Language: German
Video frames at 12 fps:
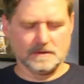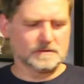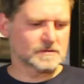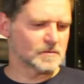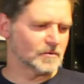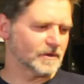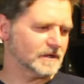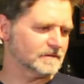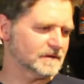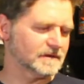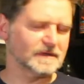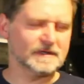Zum Glück hat,
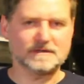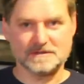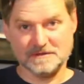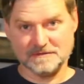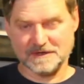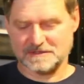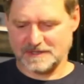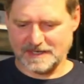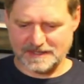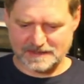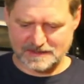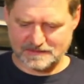wie gesagt, die Flasche
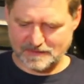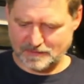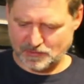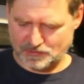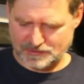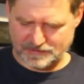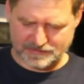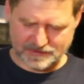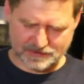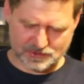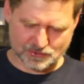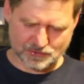gehalten. Die war mir
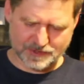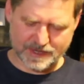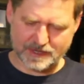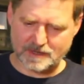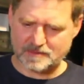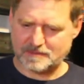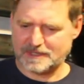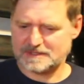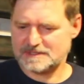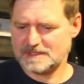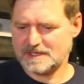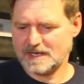runtergefallen, schöne Ecke
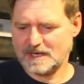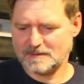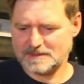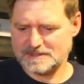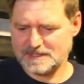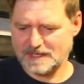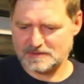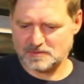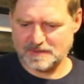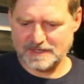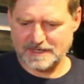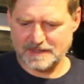abgeplatzt, aber sie hat
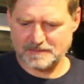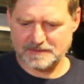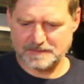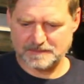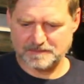überlebt.